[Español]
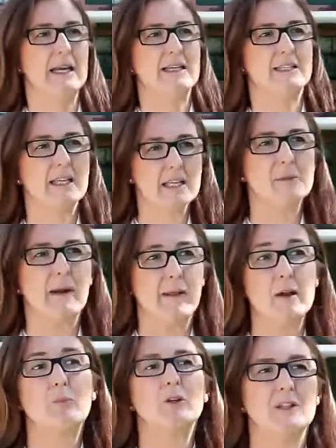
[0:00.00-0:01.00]
Sí que es verdad
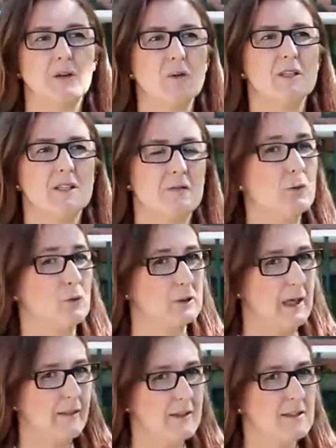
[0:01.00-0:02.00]
que puede tener unas
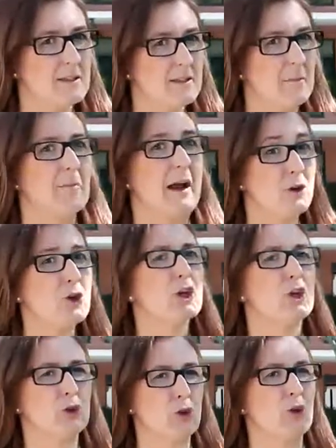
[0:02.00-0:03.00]
dificultades mayor
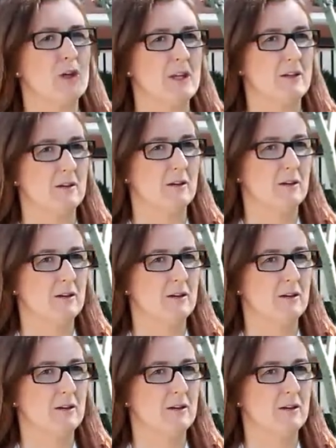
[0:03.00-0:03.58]
que otro niño,